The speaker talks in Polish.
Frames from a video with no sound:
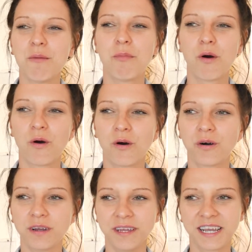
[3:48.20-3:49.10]

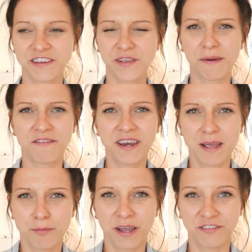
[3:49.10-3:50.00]
bo jakaś tam
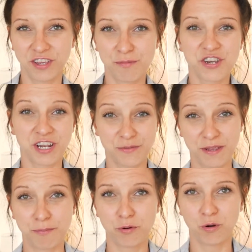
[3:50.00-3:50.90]
awaria była, jak wtedy
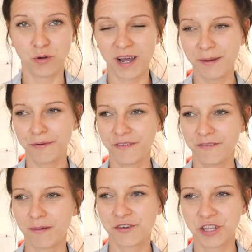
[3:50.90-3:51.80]
mieszkaliśmy na pokoju, ale
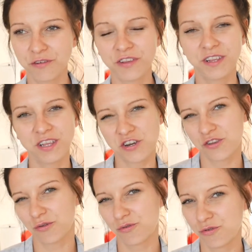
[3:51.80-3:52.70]
powiem Wam, że no wtedy też
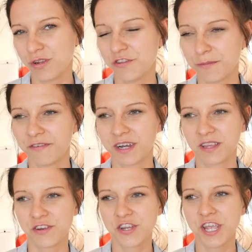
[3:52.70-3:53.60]
to czuliśmy
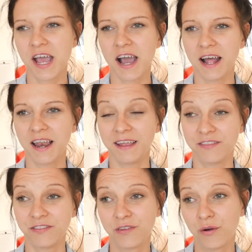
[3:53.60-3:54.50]
faktycznie,
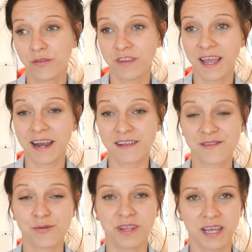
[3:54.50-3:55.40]
ale to
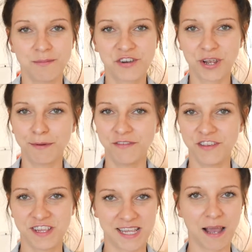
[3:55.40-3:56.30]
teraz, tutaj jak mieszkamy,
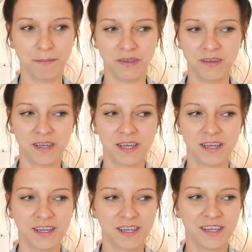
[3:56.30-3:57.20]
wiecie, sami
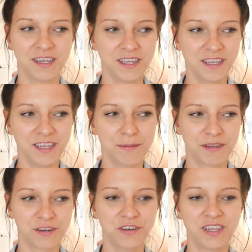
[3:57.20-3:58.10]
i nie
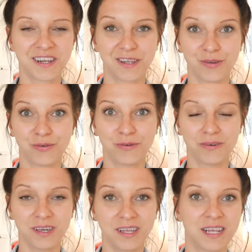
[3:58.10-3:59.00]
ma tego
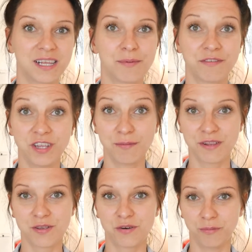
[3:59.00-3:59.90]
internetu i tak naprawdę nie
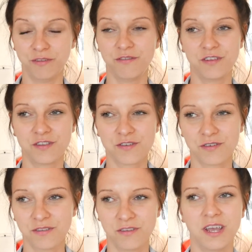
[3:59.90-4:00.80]
ma co robić, wiecie
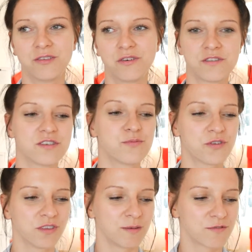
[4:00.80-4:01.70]
co, ja to chodzę,
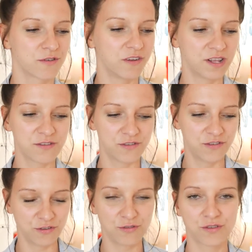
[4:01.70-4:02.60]
sprzątam co chwilę, coś
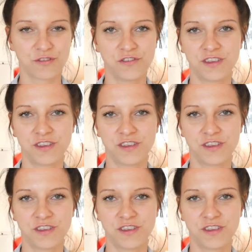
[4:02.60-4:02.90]
gdzieś, coś